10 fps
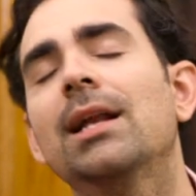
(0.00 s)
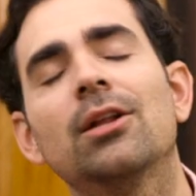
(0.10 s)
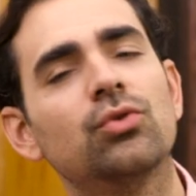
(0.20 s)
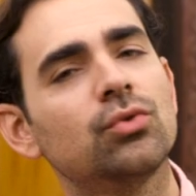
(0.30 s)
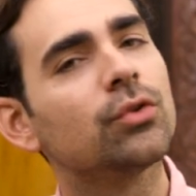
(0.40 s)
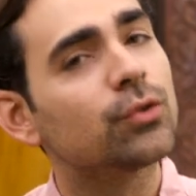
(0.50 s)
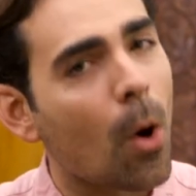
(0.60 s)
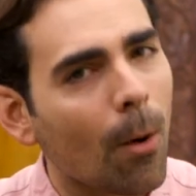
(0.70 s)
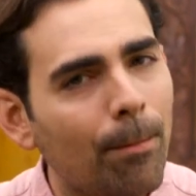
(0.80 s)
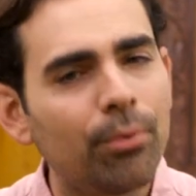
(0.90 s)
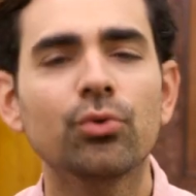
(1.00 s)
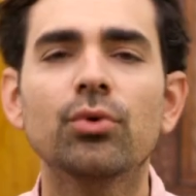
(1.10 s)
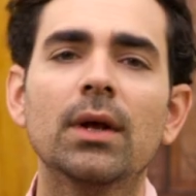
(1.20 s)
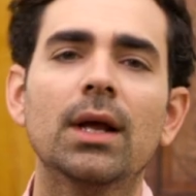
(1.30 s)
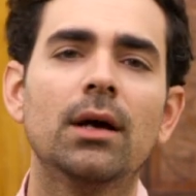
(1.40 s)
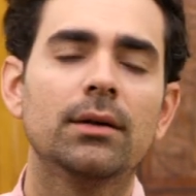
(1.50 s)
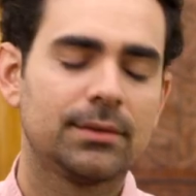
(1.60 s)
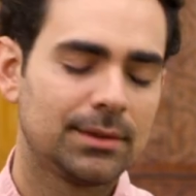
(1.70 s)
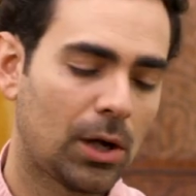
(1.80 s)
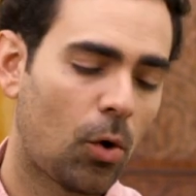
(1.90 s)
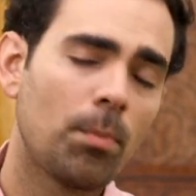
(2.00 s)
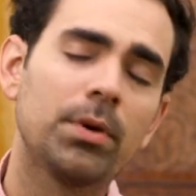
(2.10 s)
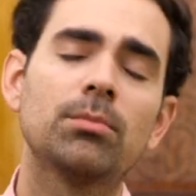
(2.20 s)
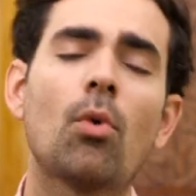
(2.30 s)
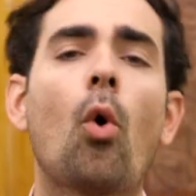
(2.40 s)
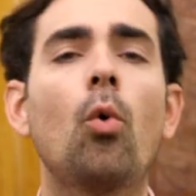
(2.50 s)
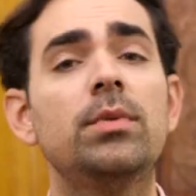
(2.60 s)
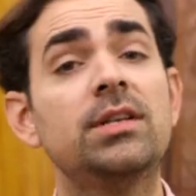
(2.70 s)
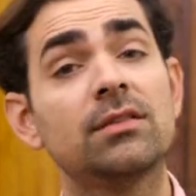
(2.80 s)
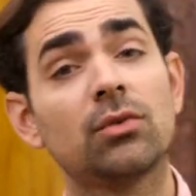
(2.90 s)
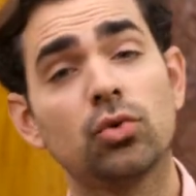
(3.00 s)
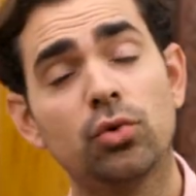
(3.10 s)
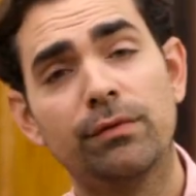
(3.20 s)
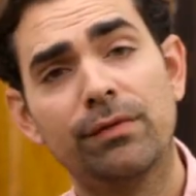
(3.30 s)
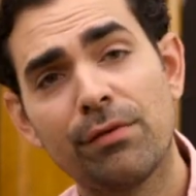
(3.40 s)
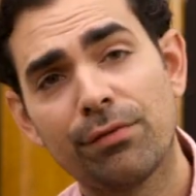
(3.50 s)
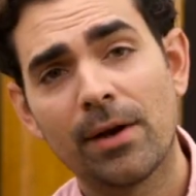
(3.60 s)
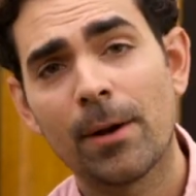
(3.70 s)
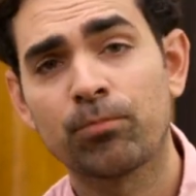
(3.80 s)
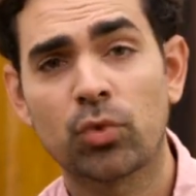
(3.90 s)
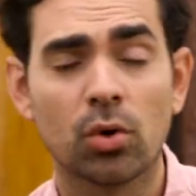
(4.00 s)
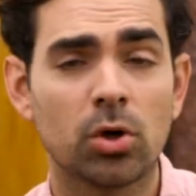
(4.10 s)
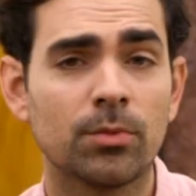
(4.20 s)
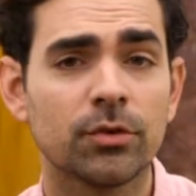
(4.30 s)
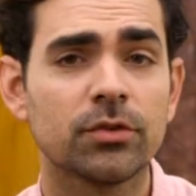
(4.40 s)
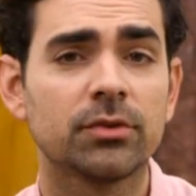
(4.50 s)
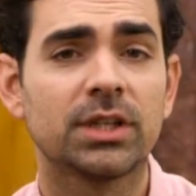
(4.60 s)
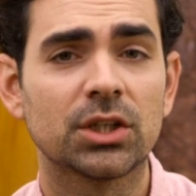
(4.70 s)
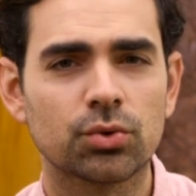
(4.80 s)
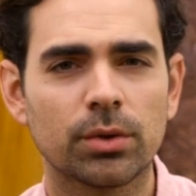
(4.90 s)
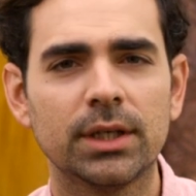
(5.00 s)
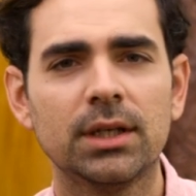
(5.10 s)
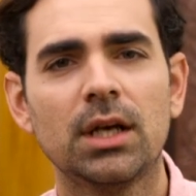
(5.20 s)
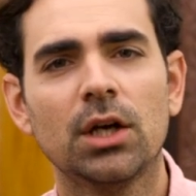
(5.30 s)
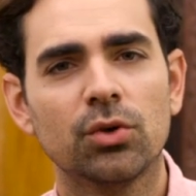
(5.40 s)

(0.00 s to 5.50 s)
et là tu t'en sors plus complètement oublié ce que tu devais faire en commençant ta journée.